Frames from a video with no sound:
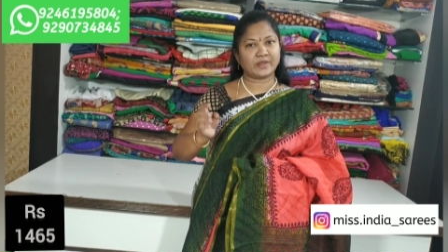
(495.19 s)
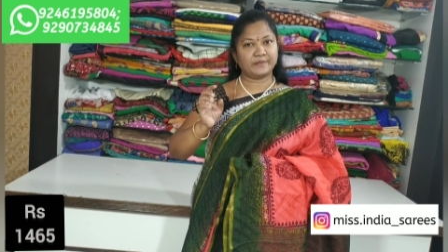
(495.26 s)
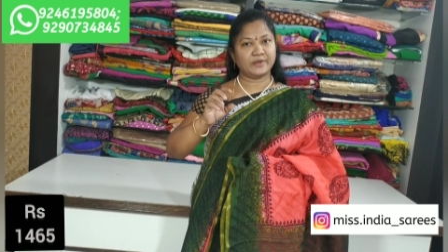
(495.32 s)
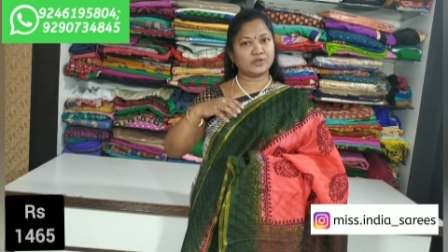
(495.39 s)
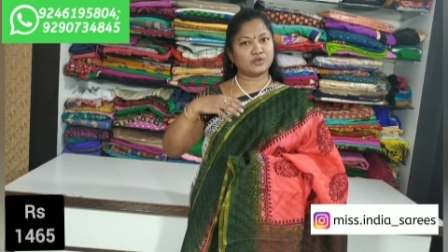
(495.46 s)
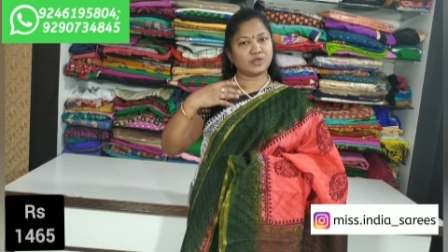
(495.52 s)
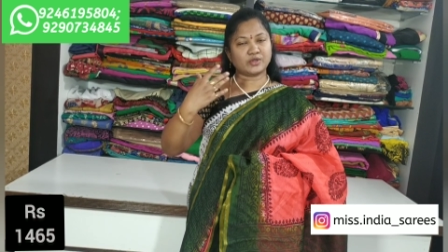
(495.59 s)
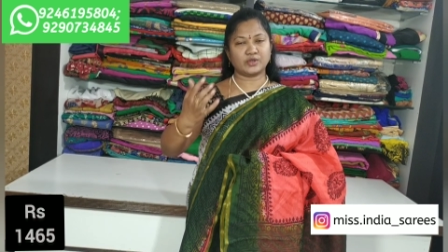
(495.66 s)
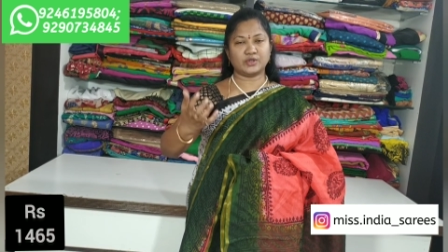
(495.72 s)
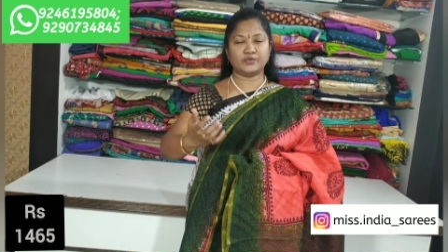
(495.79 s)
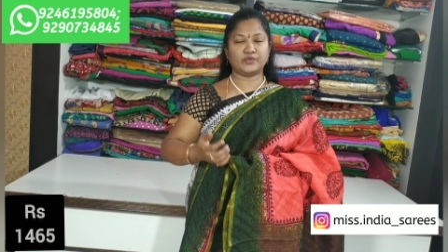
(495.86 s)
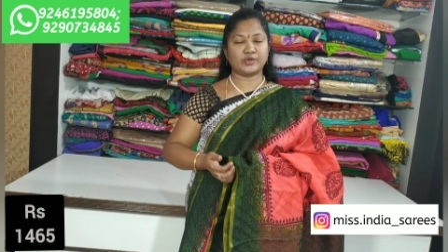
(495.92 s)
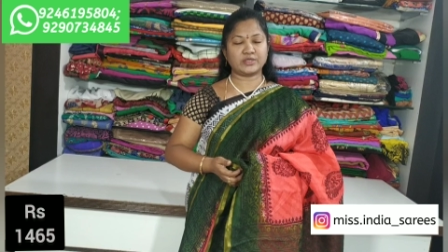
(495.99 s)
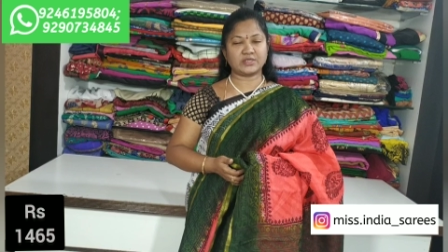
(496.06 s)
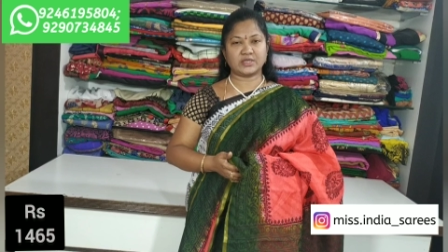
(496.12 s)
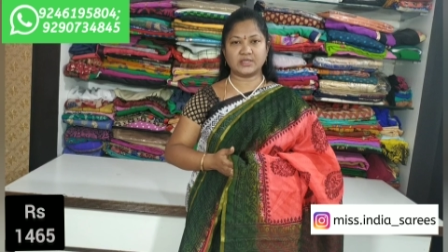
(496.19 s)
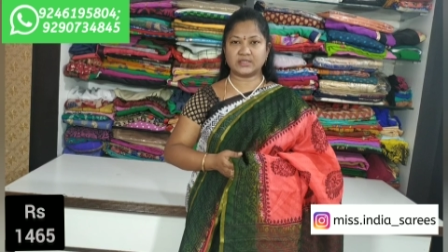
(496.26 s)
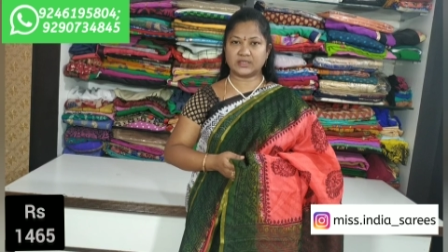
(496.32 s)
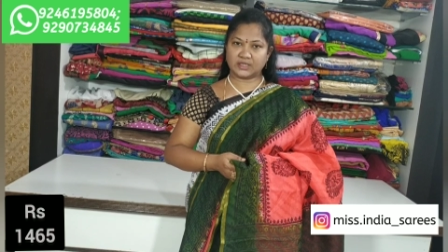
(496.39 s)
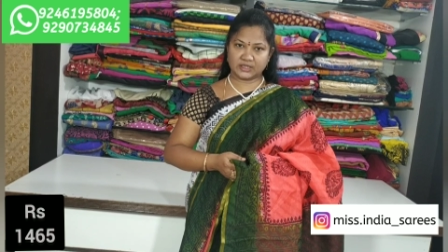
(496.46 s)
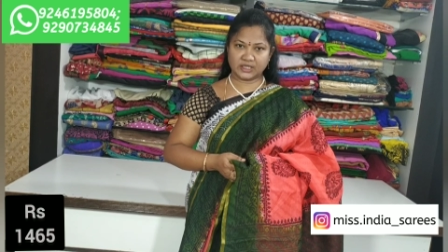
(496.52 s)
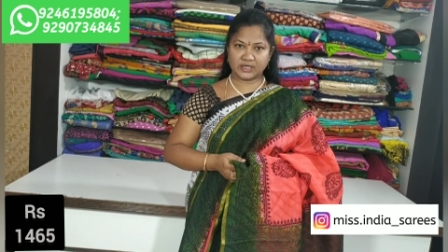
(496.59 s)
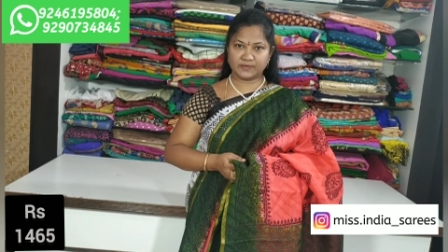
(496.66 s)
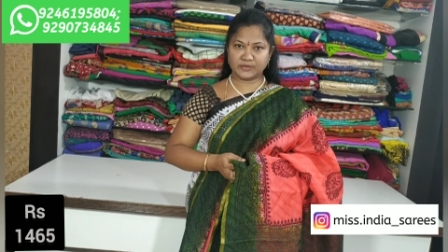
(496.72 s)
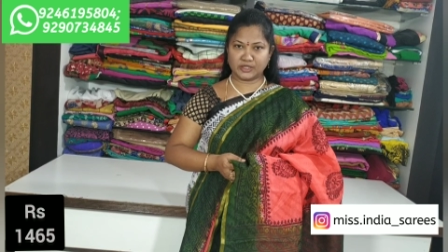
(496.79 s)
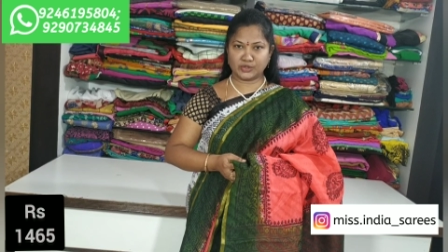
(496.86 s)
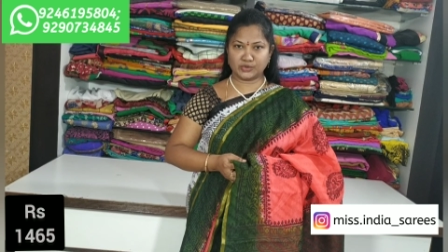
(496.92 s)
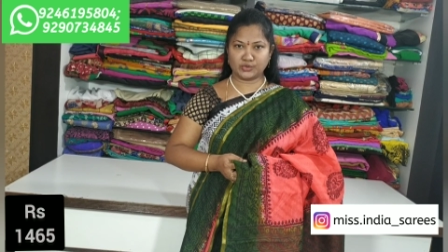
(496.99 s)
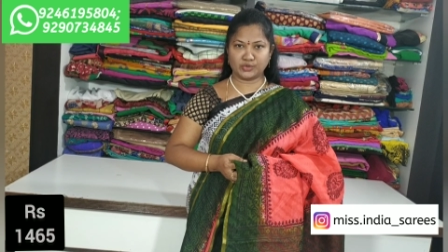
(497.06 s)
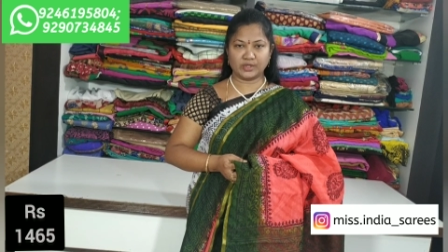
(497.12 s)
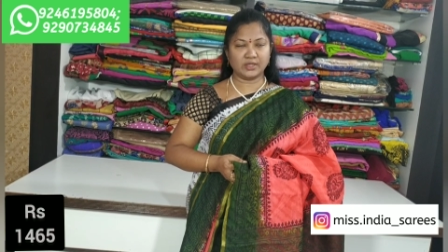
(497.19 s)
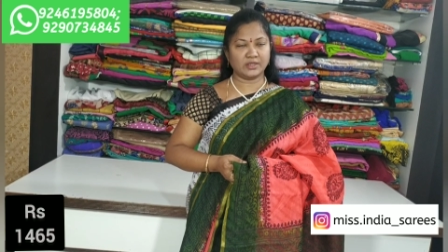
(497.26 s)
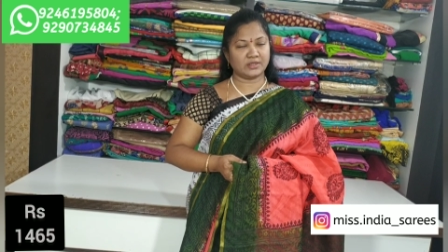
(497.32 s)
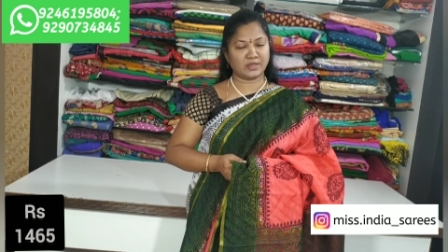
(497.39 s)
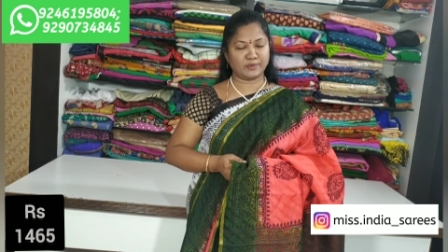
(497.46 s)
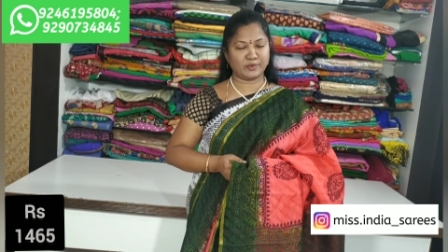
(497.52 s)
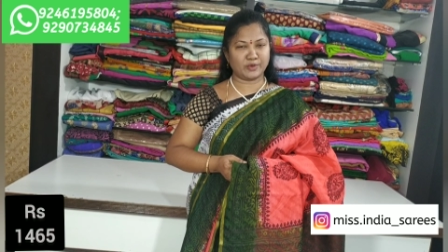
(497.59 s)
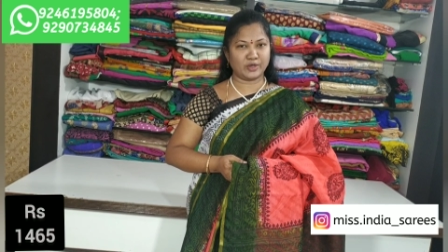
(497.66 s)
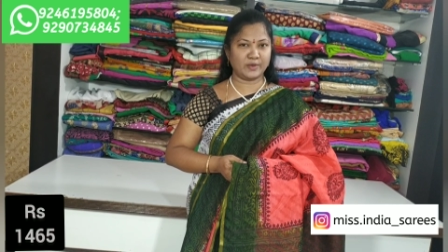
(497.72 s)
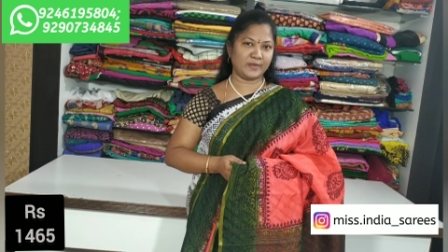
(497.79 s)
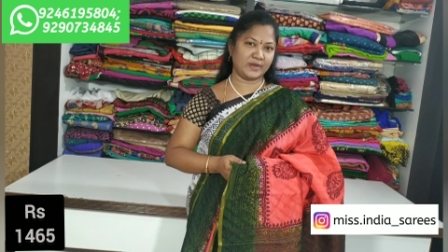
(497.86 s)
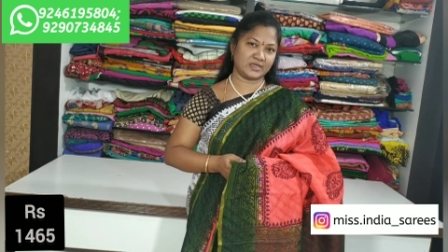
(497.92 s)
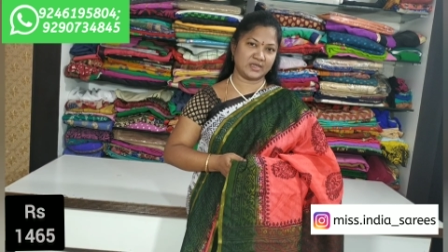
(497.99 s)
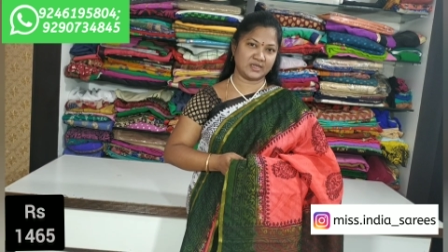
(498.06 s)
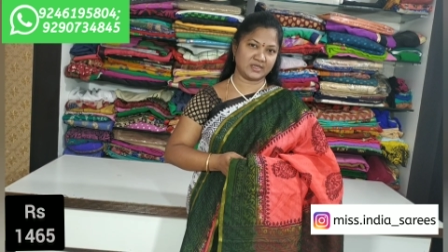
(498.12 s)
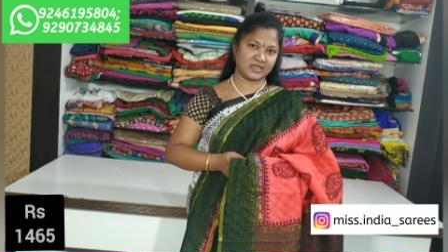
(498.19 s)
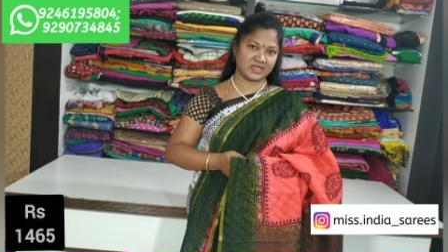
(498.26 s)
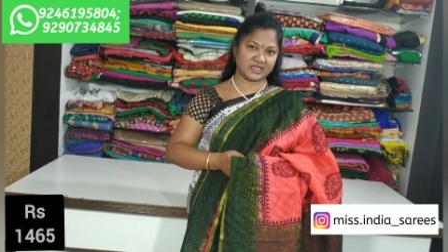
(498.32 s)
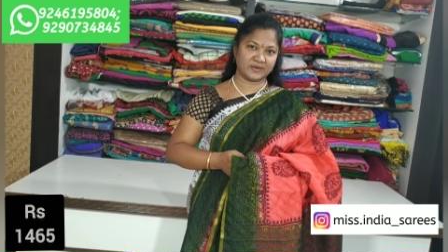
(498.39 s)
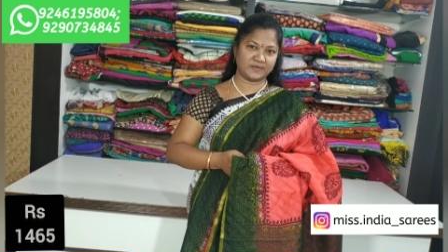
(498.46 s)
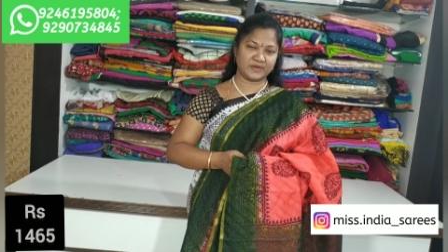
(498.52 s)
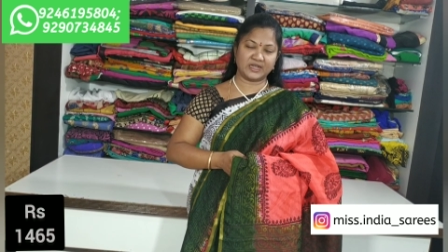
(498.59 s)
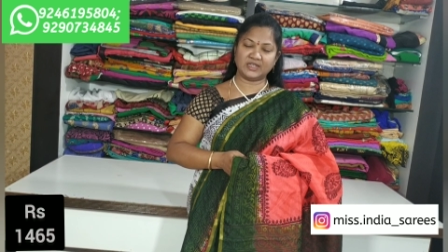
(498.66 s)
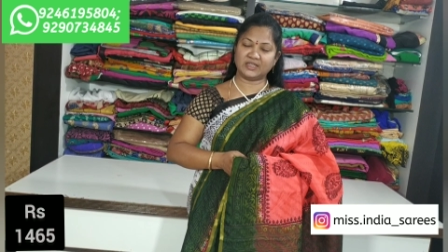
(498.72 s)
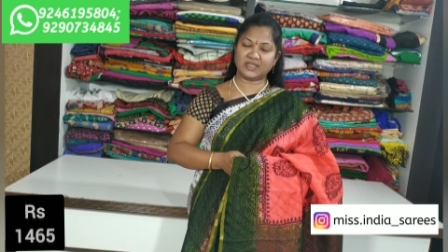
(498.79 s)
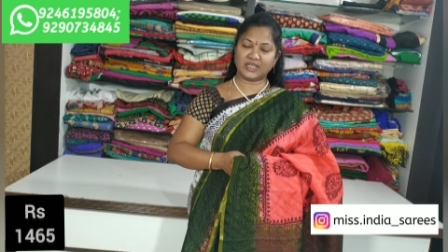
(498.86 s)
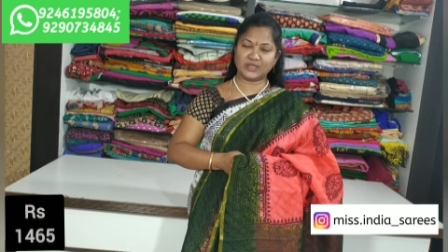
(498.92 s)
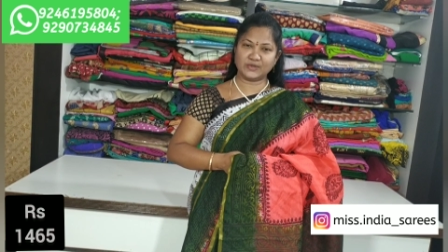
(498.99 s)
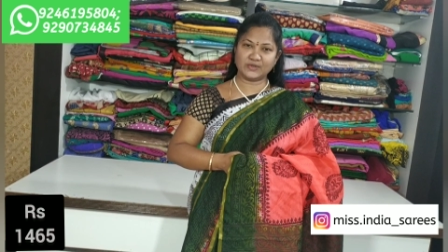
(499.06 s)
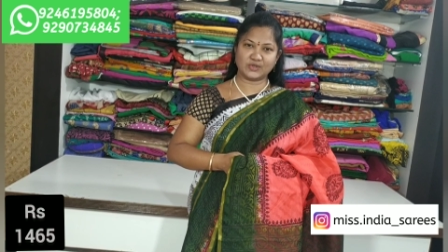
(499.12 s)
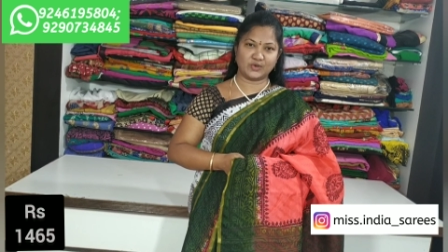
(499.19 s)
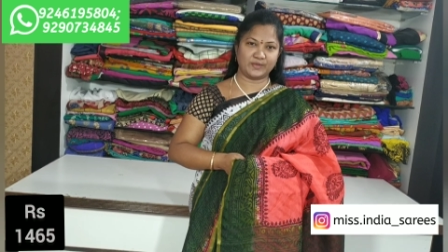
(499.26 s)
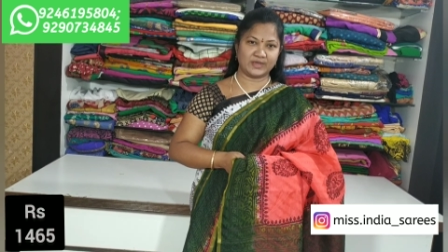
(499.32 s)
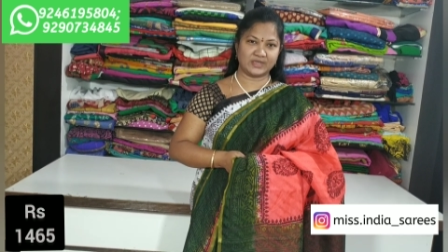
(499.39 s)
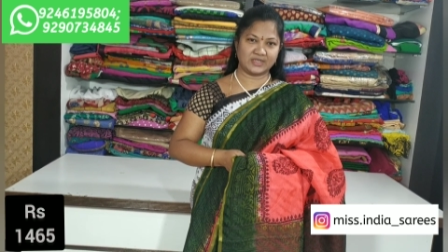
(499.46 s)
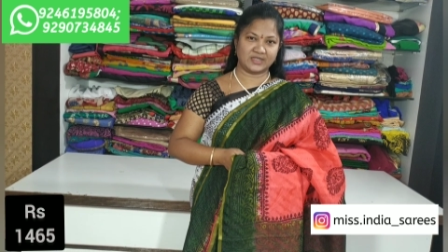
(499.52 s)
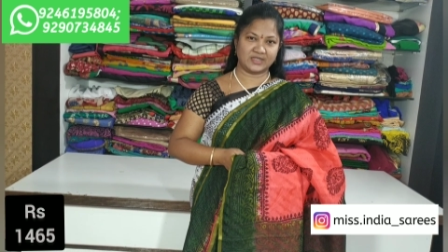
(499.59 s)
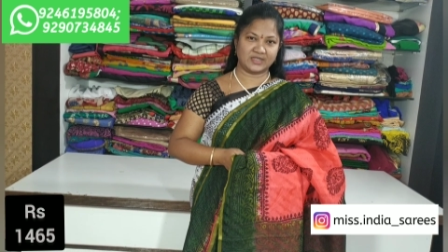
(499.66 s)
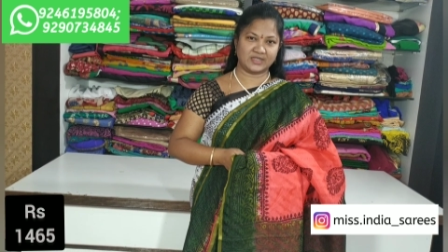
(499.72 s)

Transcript: మీకు కూడా కొన్ని ఫొటోస్ అనేది సెండ్ చేయడం జరుగుతుంది తప్పకుండా మా ఛానల్ సబ్స్క్రైబ్ చేయండి థ్యాంక్ సో మచ్